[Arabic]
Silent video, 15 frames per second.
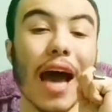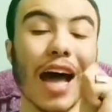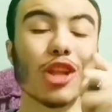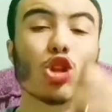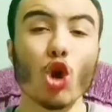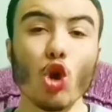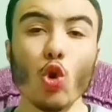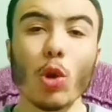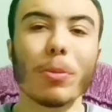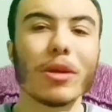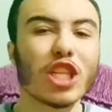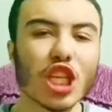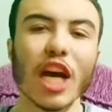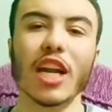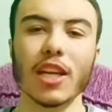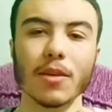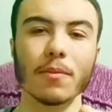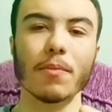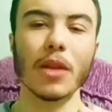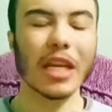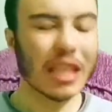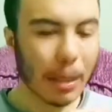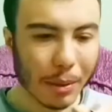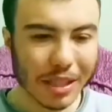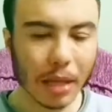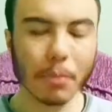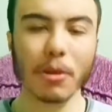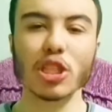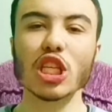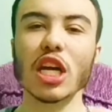عنده حلول بن شرقي انت
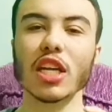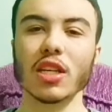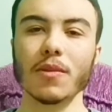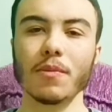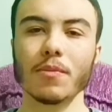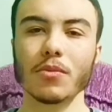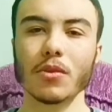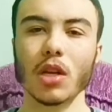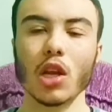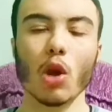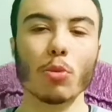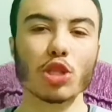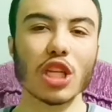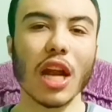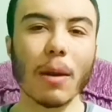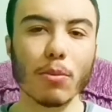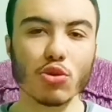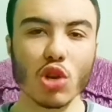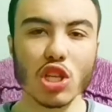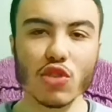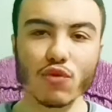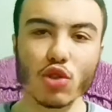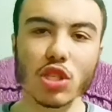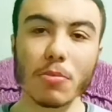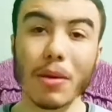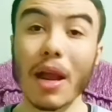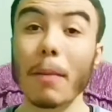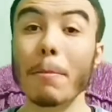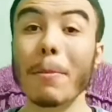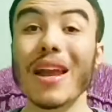محتاج بن شرقي لو مش تلعب بثلاثي في نص
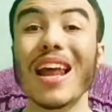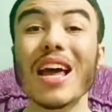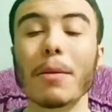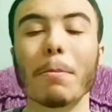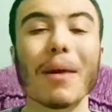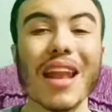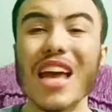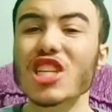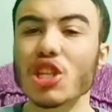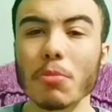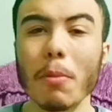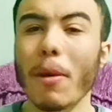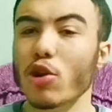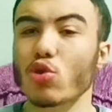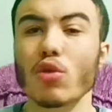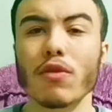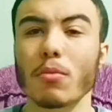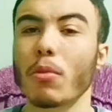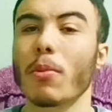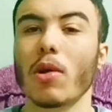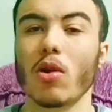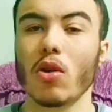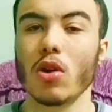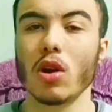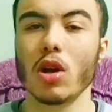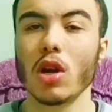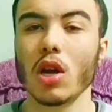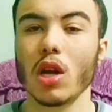الملعب بلاش امام عاشور في المباراه